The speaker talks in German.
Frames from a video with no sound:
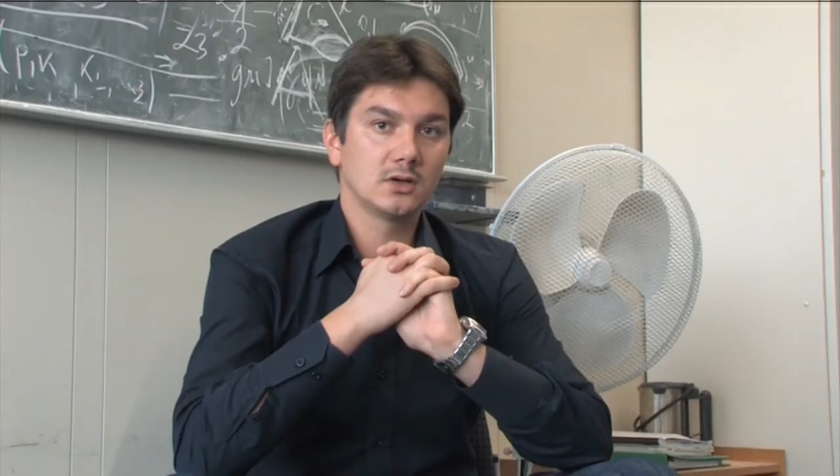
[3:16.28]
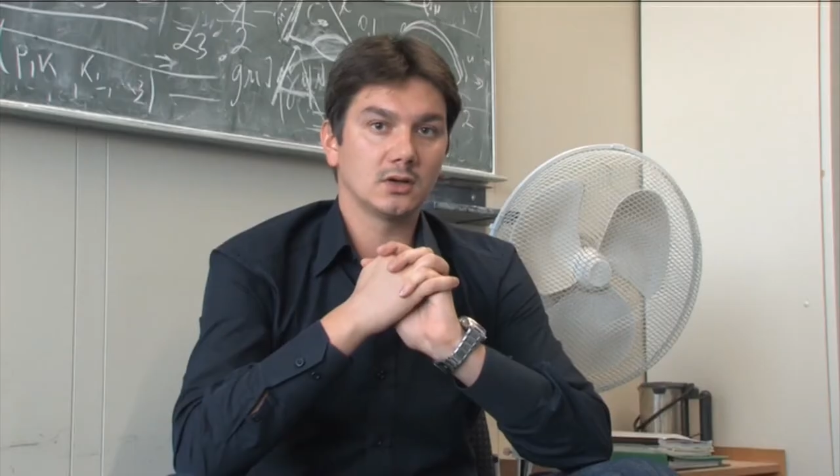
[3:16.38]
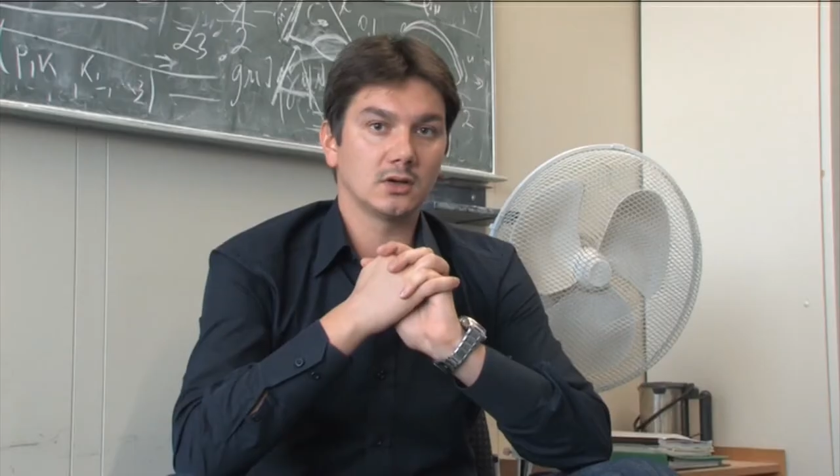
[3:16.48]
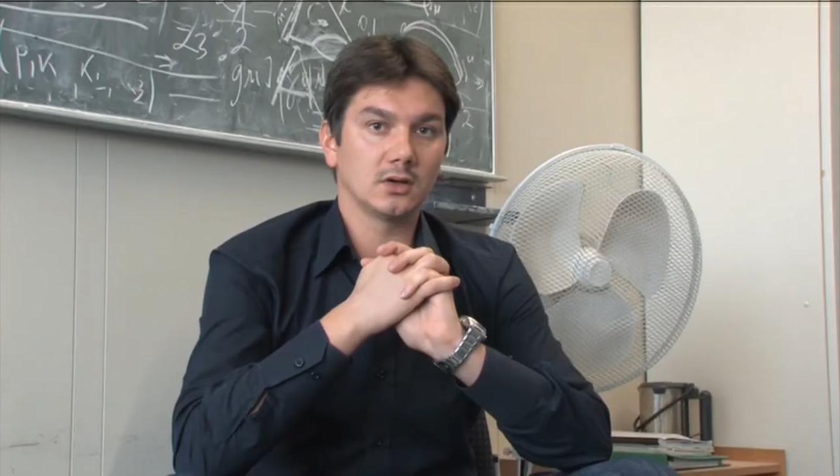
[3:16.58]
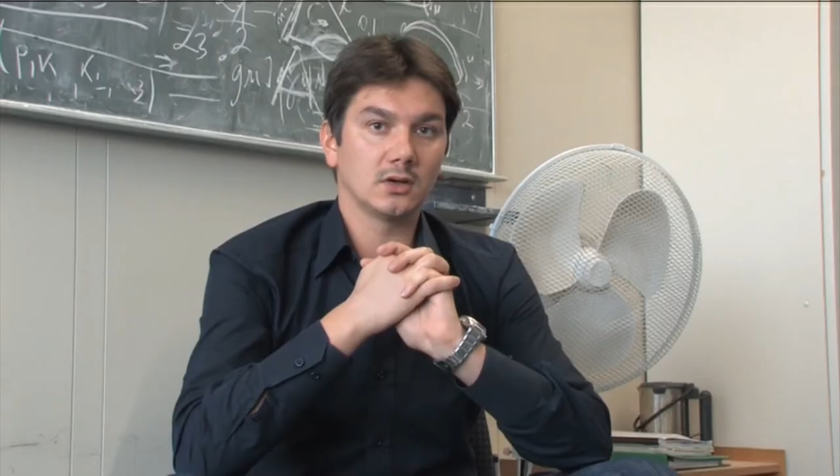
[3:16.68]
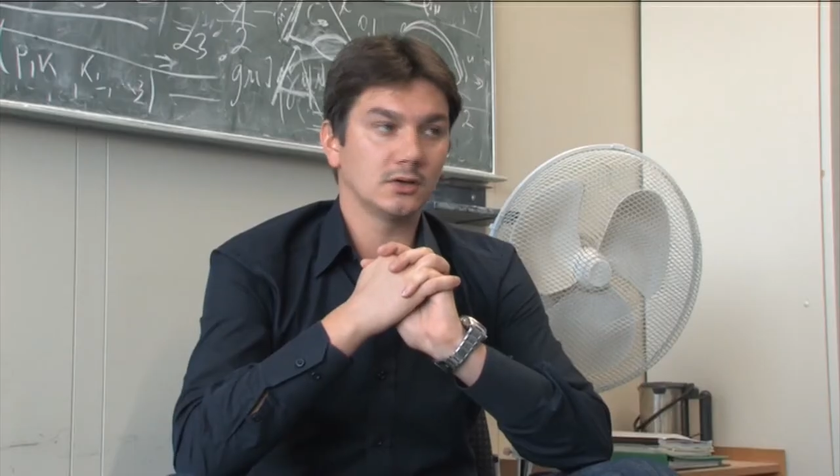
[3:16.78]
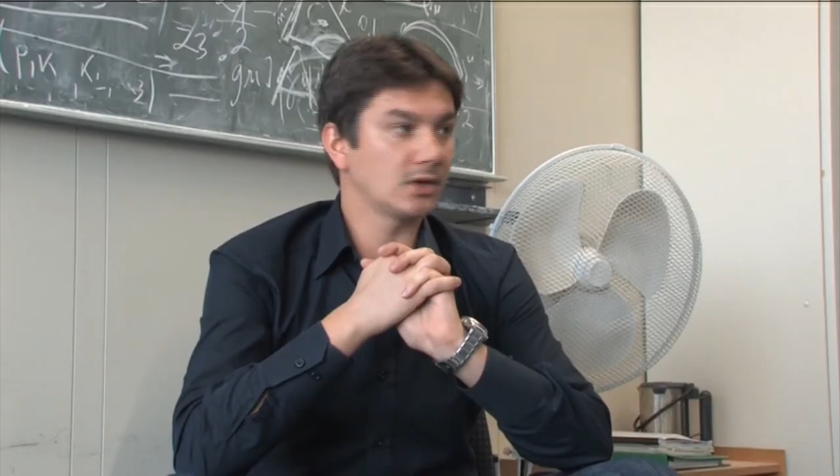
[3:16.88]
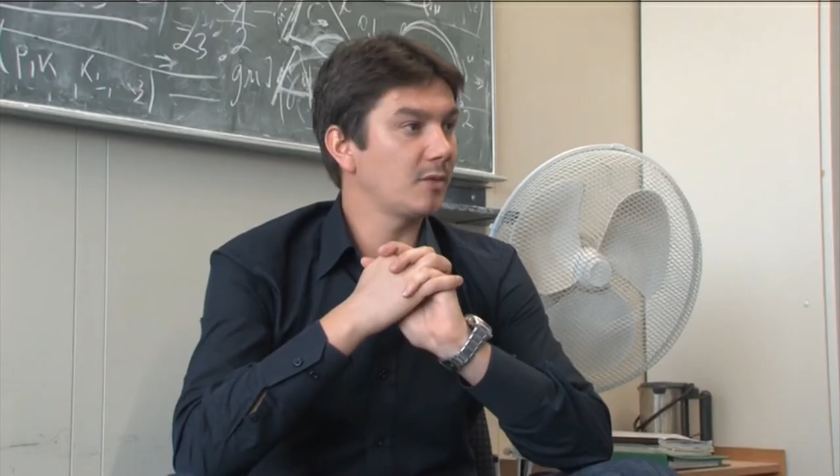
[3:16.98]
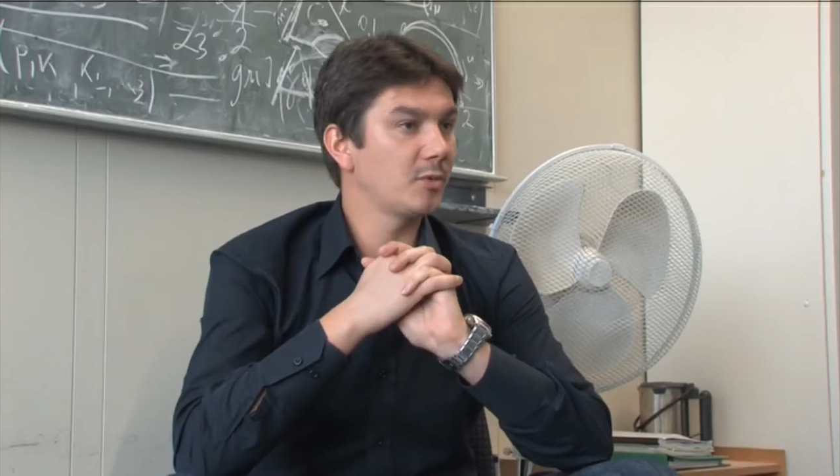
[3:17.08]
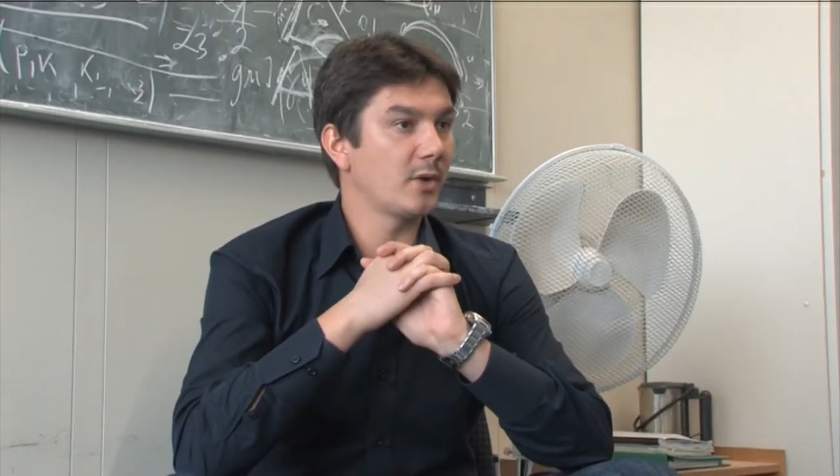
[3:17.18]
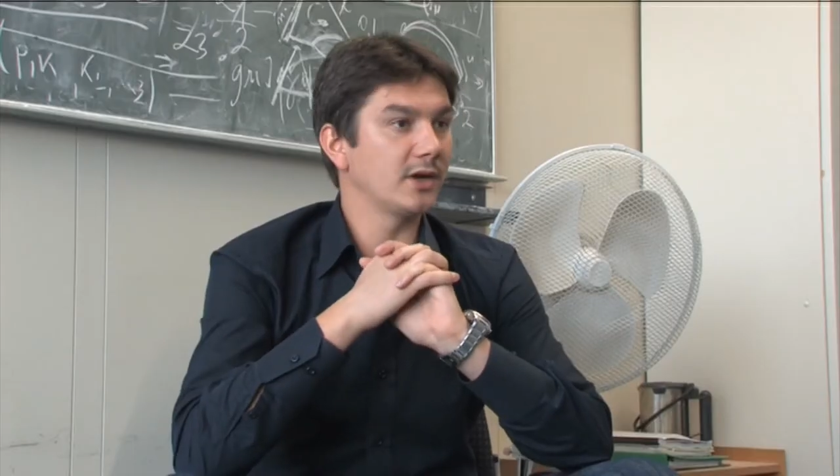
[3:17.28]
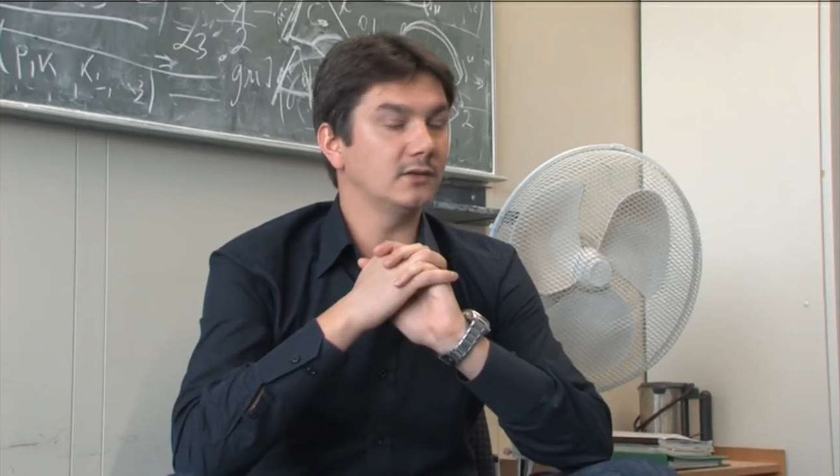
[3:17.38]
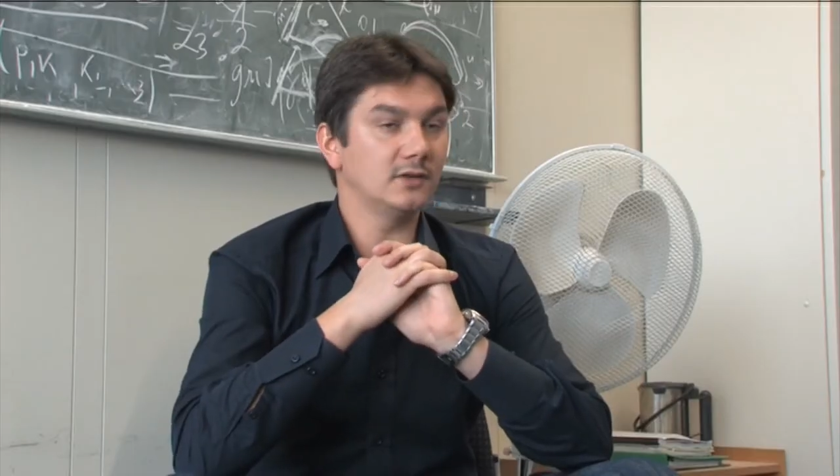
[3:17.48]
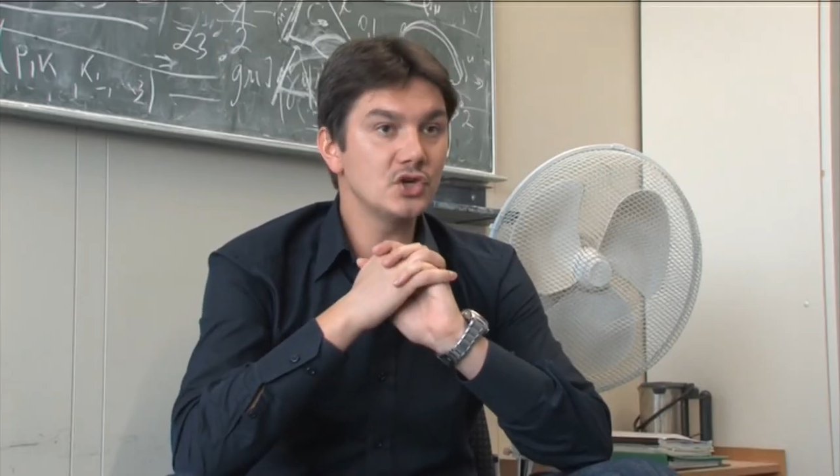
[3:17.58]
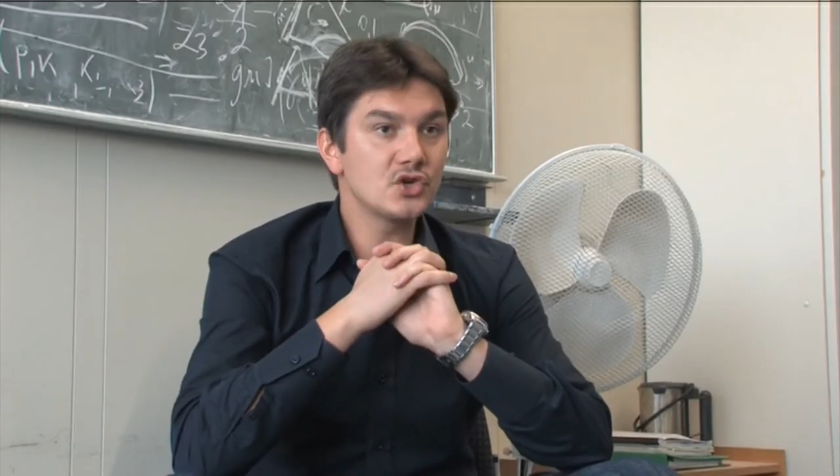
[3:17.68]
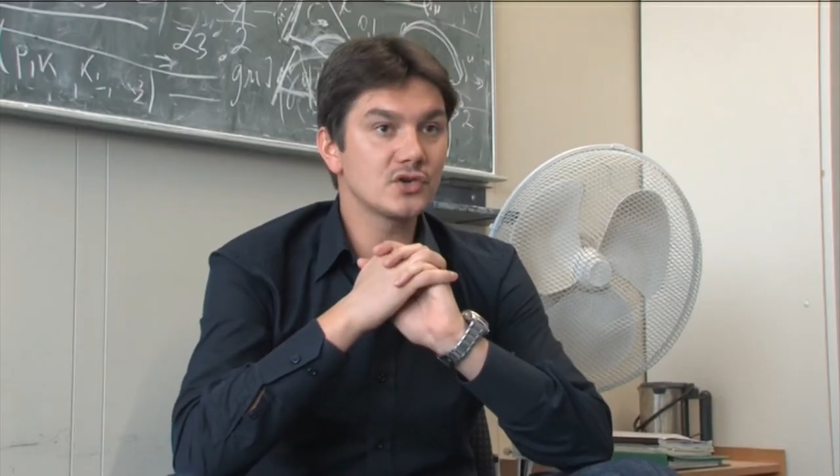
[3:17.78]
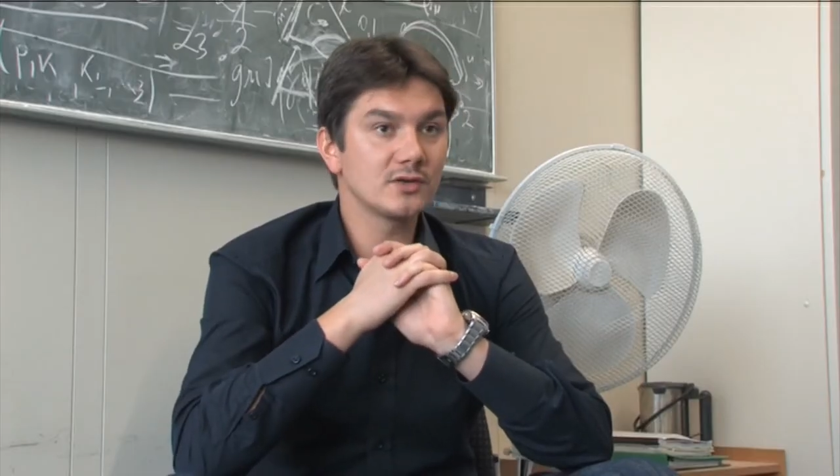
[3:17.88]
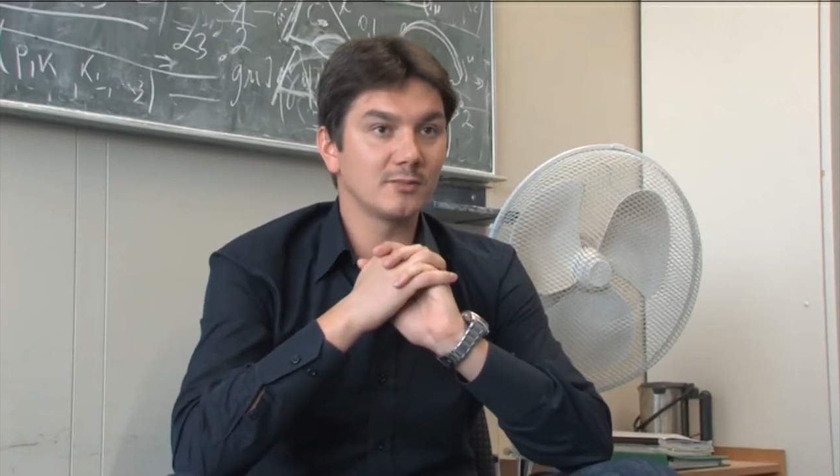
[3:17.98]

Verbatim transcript: Ich habe meinen Tisch,